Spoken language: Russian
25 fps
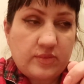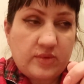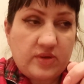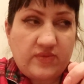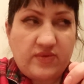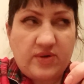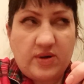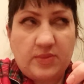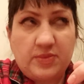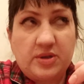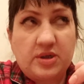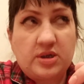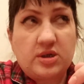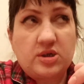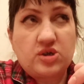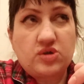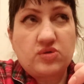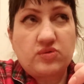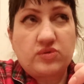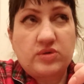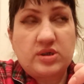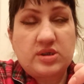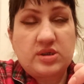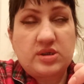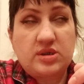Фабрики же
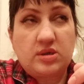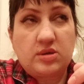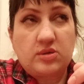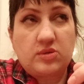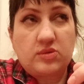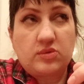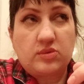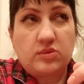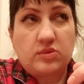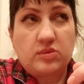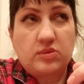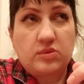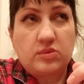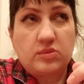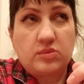у нас нету.